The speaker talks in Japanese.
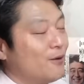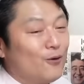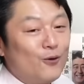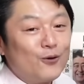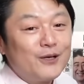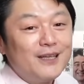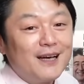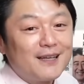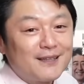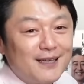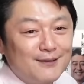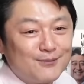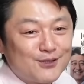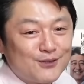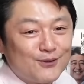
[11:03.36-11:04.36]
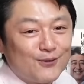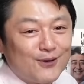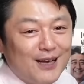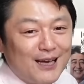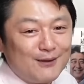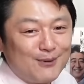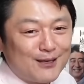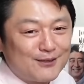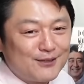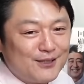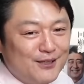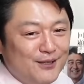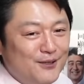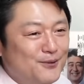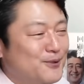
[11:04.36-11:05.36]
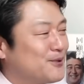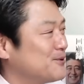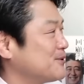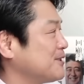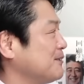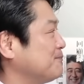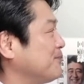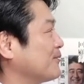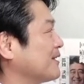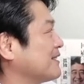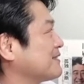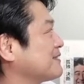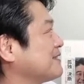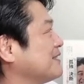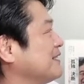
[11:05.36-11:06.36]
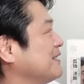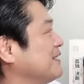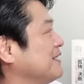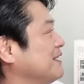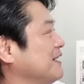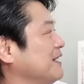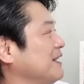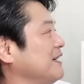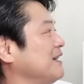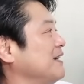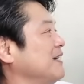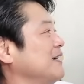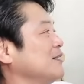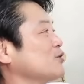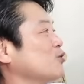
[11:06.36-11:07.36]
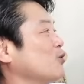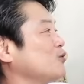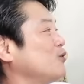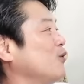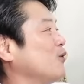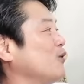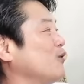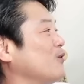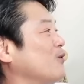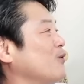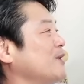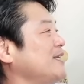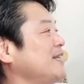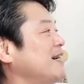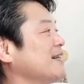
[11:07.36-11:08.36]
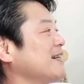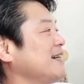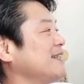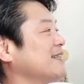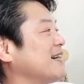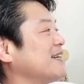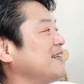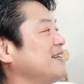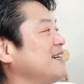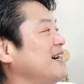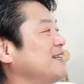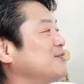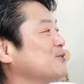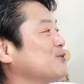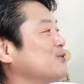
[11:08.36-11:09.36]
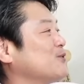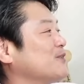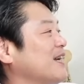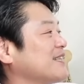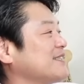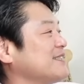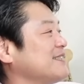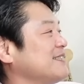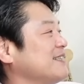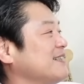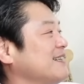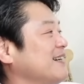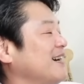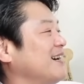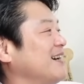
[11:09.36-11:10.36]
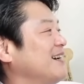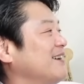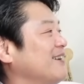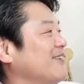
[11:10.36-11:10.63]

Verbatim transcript: 沖縄タイムスのライバル誌、琉球新報です。速報、沖縄県内被害情報なし。あ、